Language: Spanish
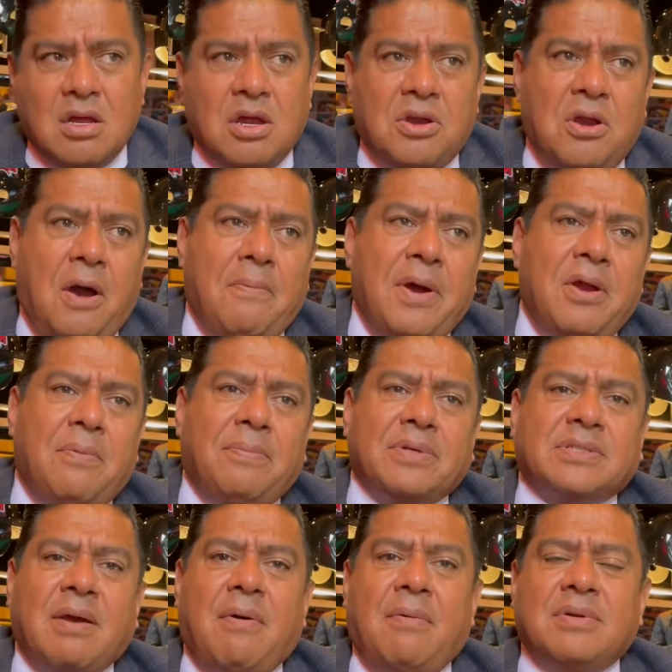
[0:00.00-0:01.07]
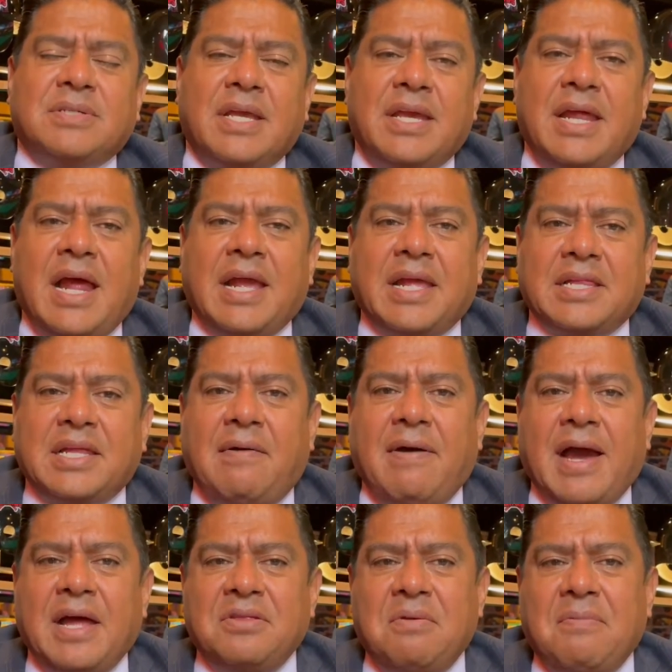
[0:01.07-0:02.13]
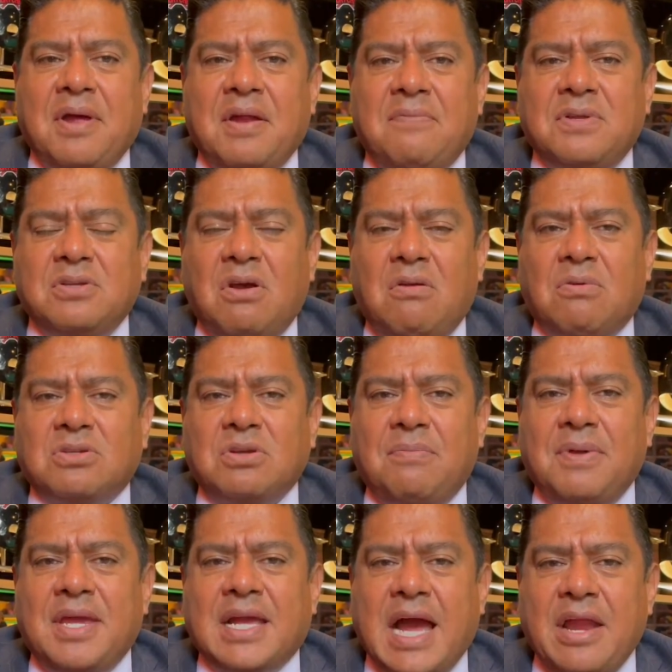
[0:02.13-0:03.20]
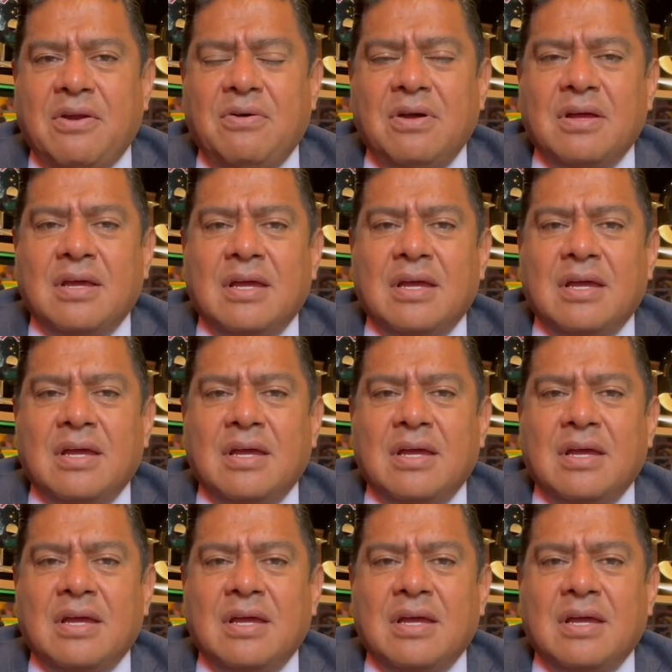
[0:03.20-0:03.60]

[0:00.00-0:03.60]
No, bueno, pues que vamos a seguir aquí trabajando en beneficio del boxeo mexicano.